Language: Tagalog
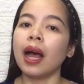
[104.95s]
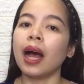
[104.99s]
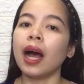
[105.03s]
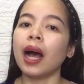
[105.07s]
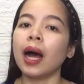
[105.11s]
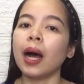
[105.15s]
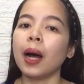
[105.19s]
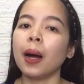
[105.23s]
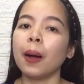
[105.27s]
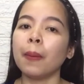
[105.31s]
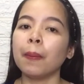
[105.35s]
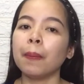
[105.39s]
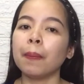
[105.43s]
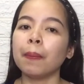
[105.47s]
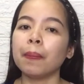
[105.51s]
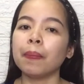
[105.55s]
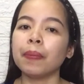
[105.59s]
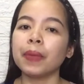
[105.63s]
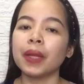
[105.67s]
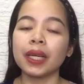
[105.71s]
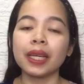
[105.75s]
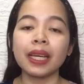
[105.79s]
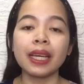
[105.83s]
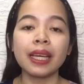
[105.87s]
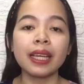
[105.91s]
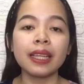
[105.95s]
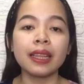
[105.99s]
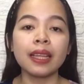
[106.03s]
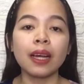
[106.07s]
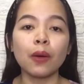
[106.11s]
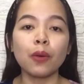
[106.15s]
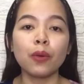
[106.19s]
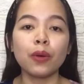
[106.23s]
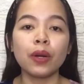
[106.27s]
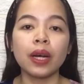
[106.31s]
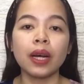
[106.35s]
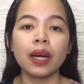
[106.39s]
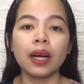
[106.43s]
Um, nakikita
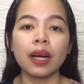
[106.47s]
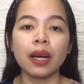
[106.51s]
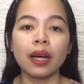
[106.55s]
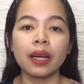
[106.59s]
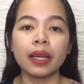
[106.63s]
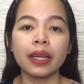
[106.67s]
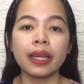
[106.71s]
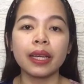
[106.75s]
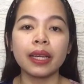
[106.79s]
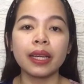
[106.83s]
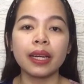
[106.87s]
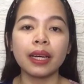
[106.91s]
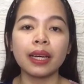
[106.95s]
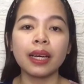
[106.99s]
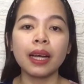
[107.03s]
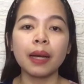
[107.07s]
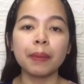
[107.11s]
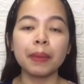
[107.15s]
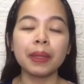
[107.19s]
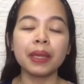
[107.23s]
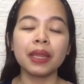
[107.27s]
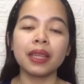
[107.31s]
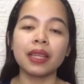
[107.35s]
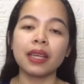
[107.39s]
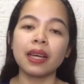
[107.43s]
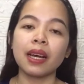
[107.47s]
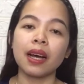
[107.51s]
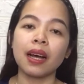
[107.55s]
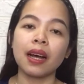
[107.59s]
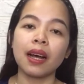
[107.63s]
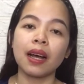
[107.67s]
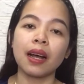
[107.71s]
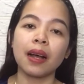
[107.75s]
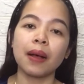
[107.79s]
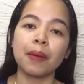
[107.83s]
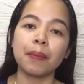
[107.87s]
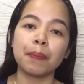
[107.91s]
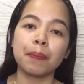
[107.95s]
ko na ginagamit
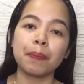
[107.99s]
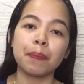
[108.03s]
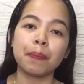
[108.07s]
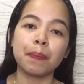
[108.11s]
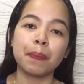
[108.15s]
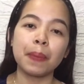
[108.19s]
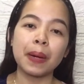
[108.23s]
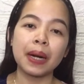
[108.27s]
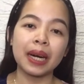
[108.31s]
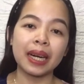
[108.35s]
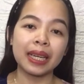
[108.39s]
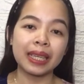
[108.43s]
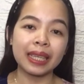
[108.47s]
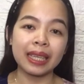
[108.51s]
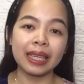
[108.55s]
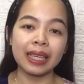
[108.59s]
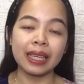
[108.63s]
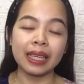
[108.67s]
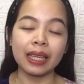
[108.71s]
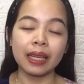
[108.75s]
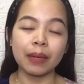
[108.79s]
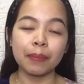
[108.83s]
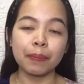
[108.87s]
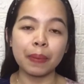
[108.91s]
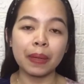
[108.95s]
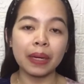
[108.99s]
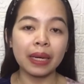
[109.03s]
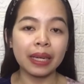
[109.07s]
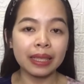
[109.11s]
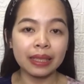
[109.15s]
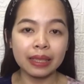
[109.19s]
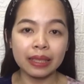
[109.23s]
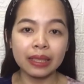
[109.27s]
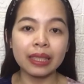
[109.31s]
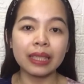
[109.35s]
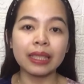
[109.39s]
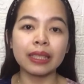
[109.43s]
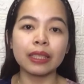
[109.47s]
niya para para
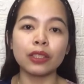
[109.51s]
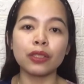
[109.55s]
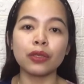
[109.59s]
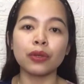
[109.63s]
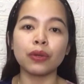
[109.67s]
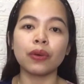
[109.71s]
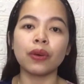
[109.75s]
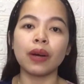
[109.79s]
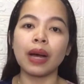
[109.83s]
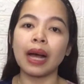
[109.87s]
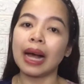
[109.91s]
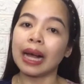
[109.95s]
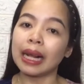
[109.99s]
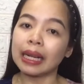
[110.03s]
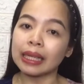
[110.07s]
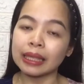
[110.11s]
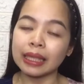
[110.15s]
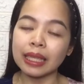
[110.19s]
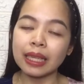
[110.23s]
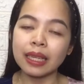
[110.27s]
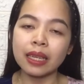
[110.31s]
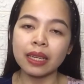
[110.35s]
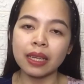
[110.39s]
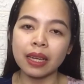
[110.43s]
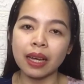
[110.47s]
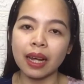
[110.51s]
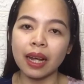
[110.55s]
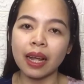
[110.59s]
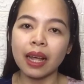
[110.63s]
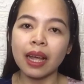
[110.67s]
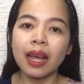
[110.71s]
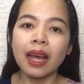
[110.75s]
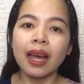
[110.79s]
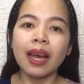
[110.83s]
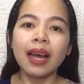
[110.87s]
i-treat yung acne niya.